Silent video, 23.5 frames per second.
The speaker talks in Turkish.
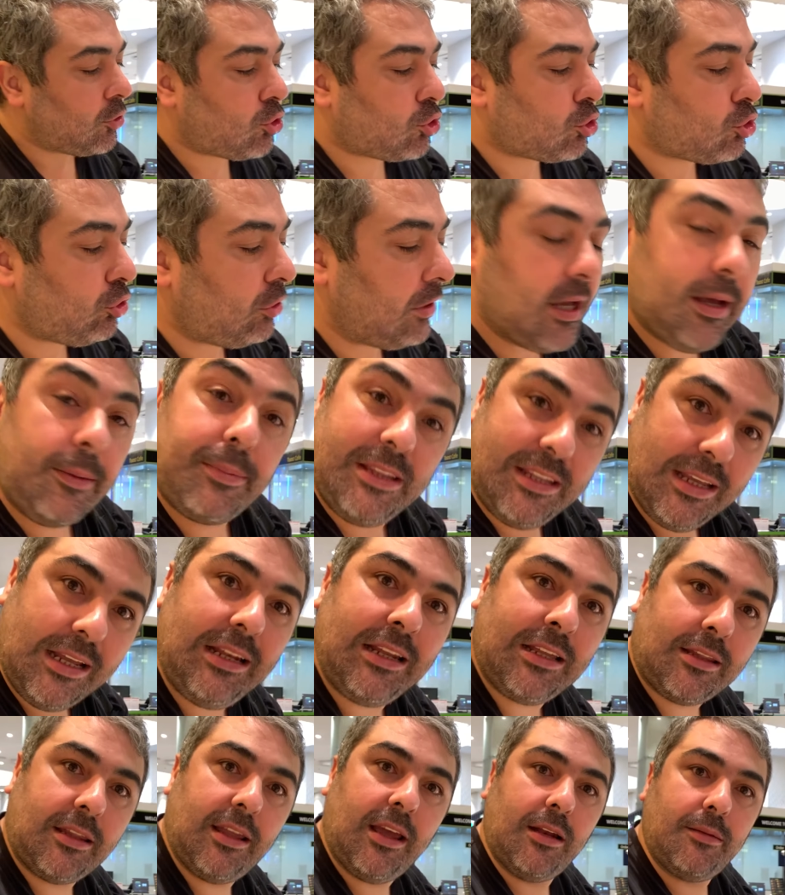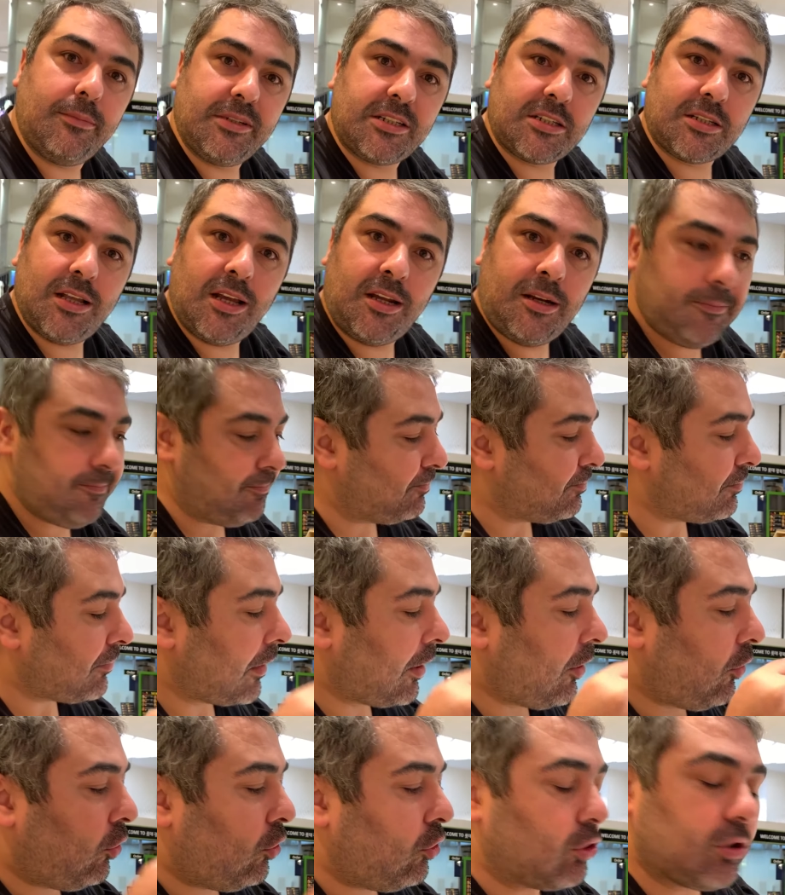şuraya bir delik delmişler
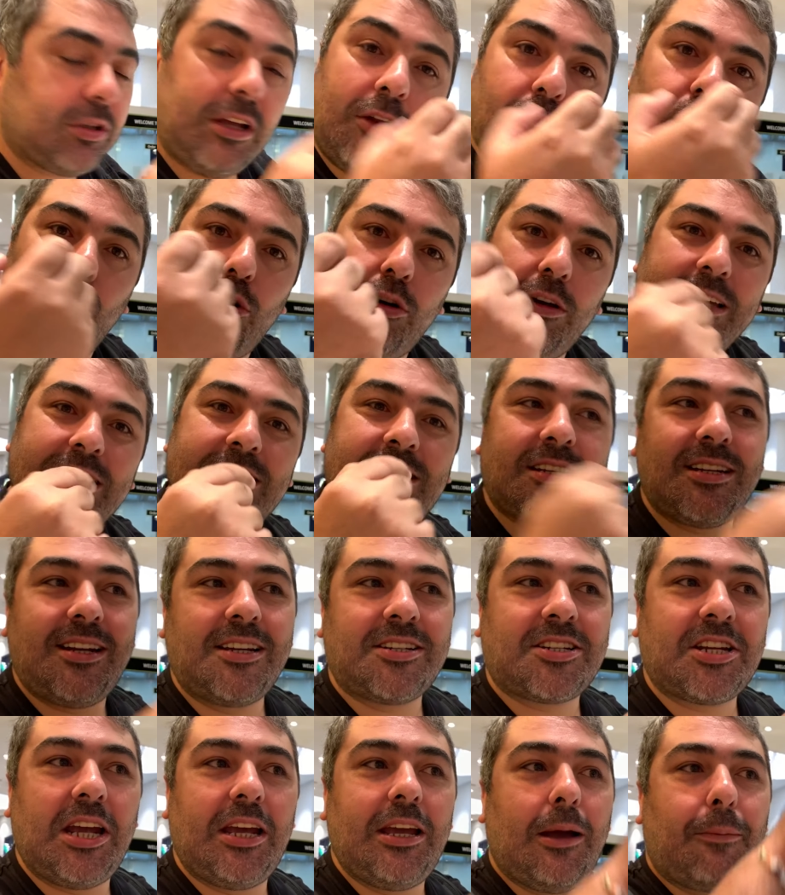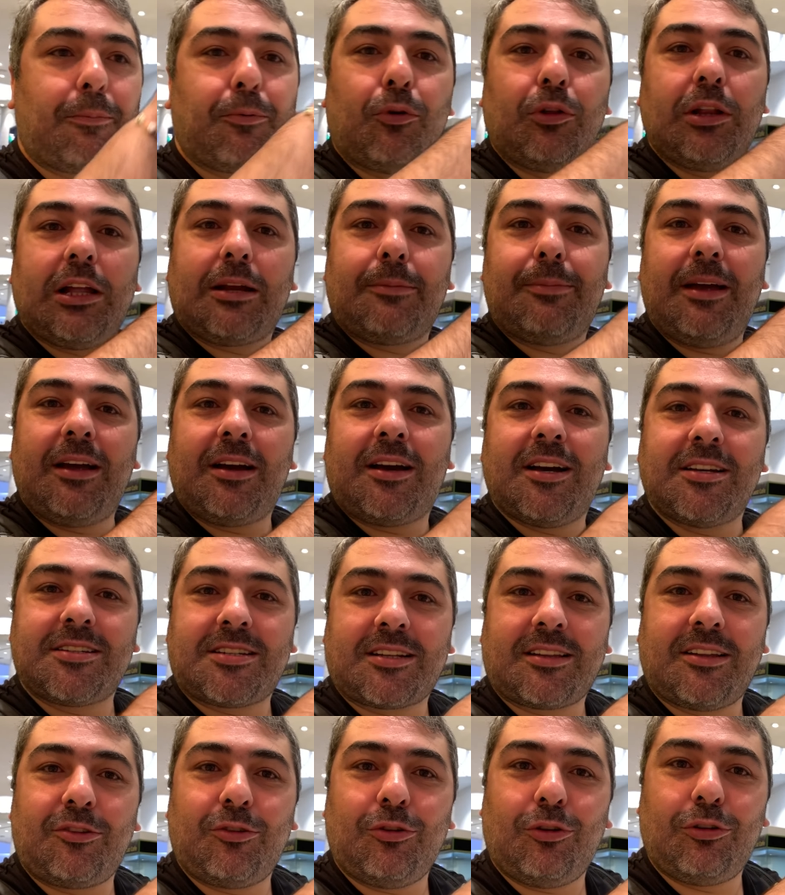Oradan o içine şey yapıyorlar. Ben
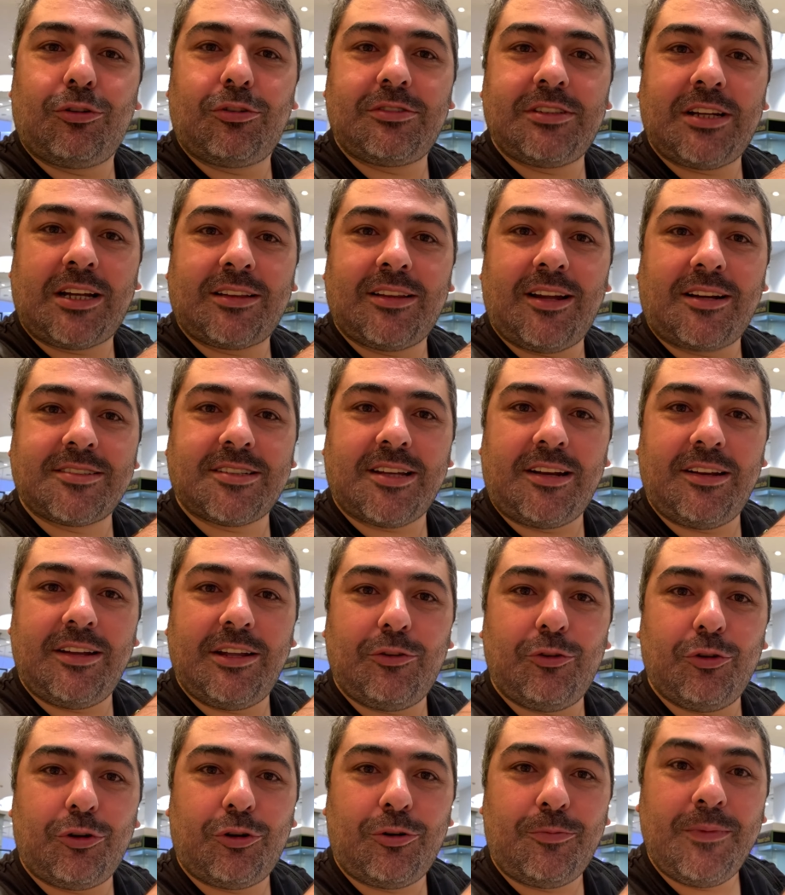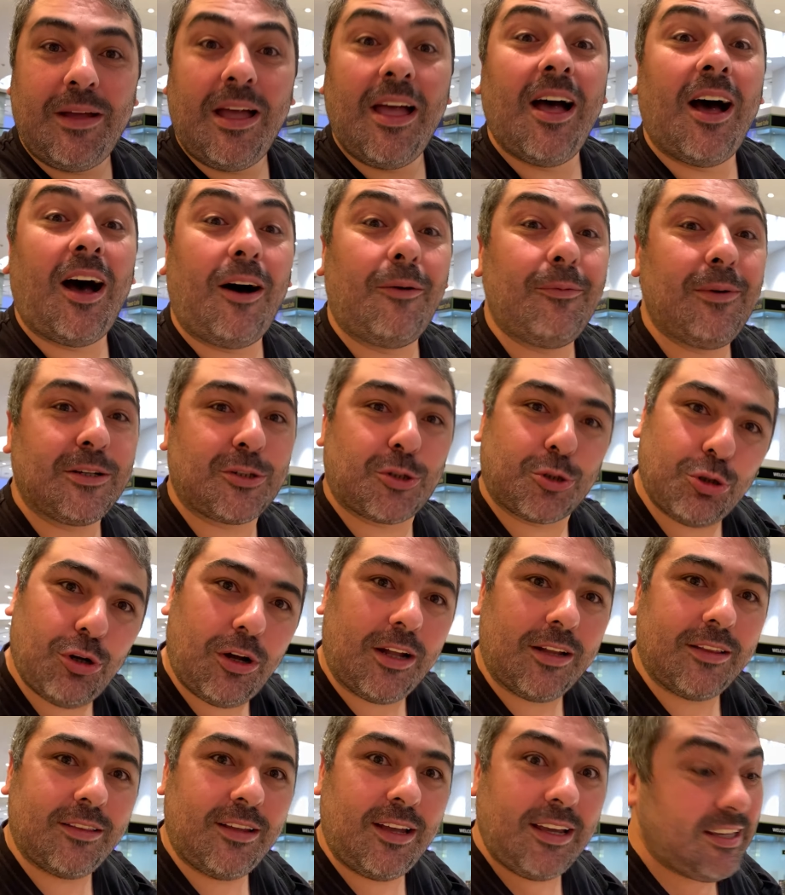kaşıkla dolduracaklar zannediyorum. Ama şu
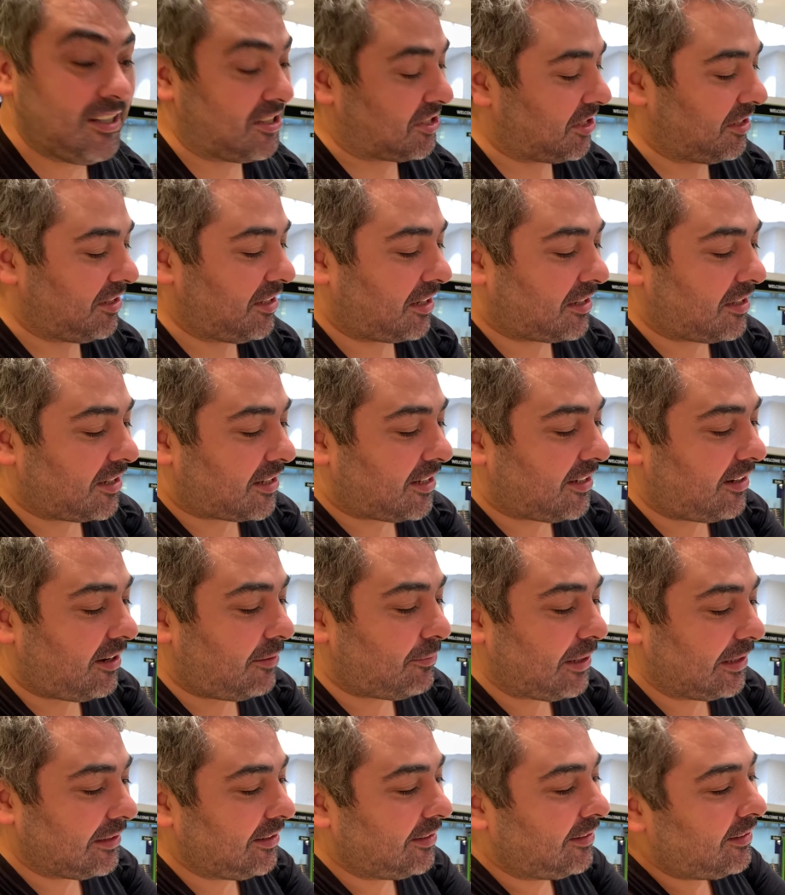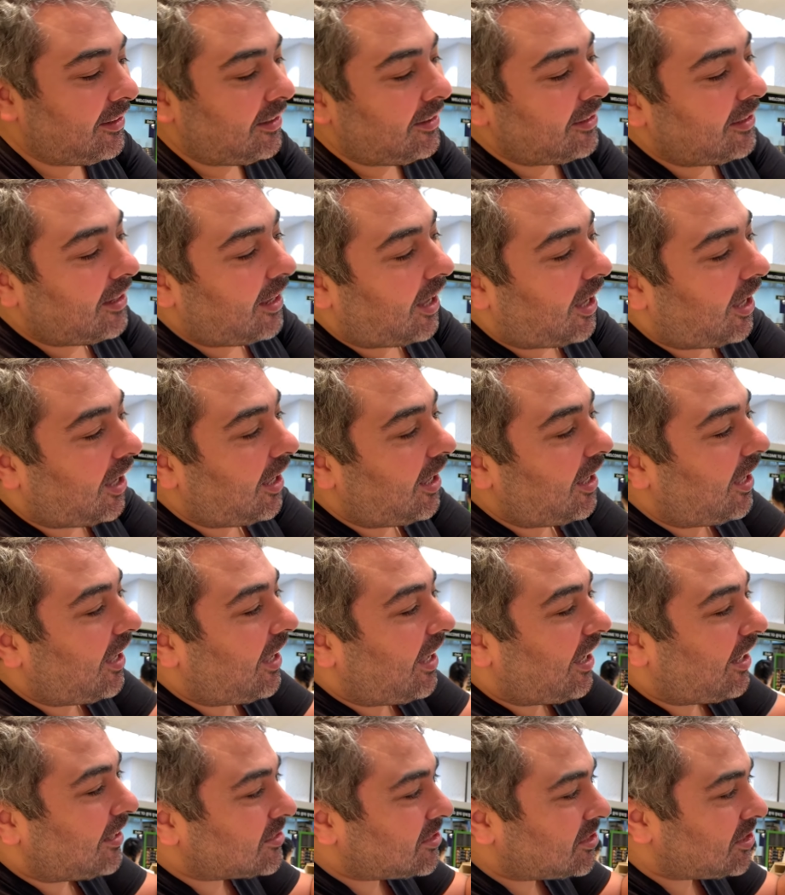anda içindeki kremanın
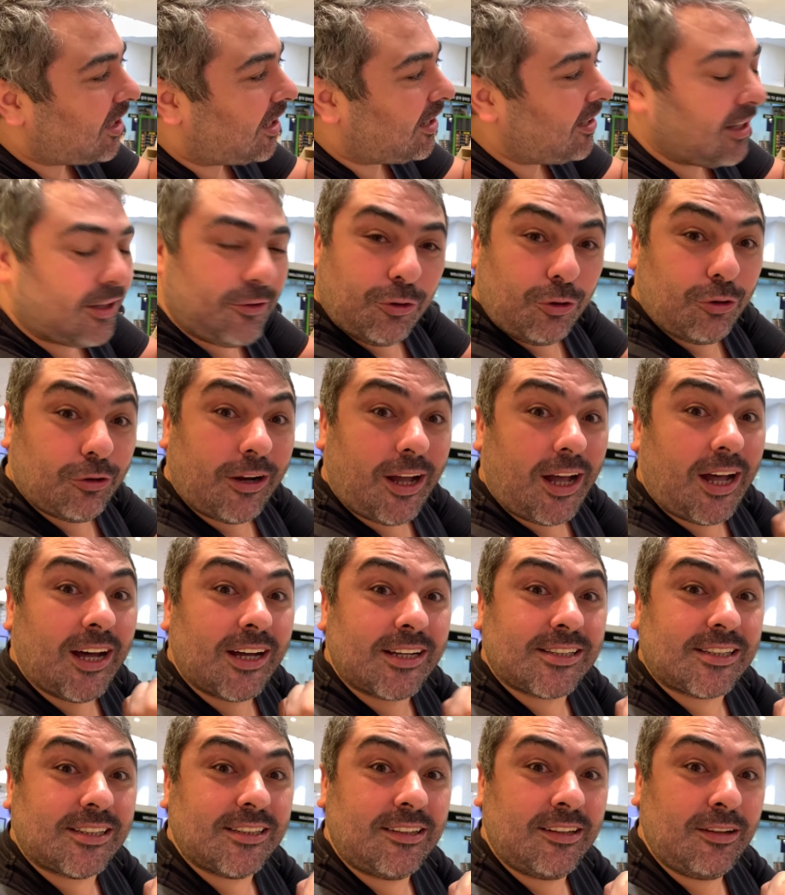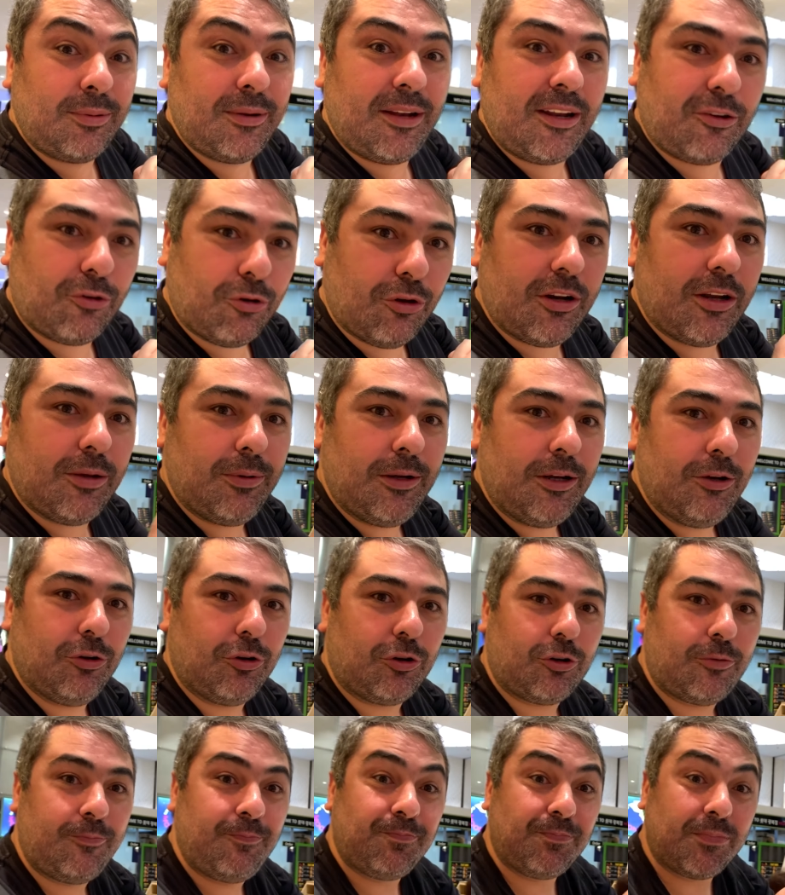aşağıya doğru aktığını bile
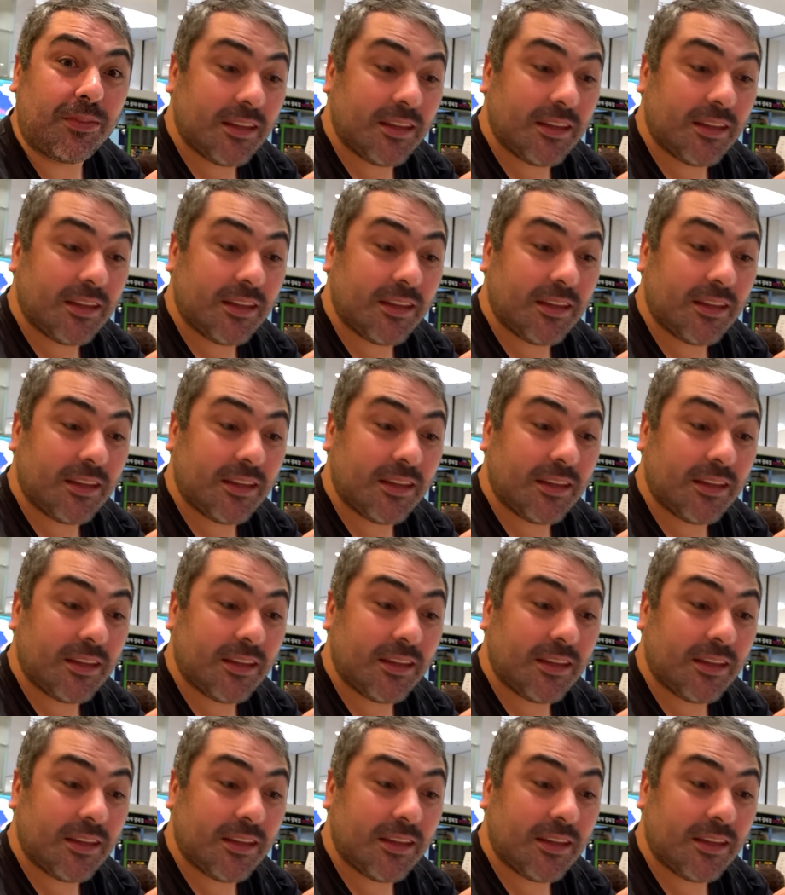görebiliyorum.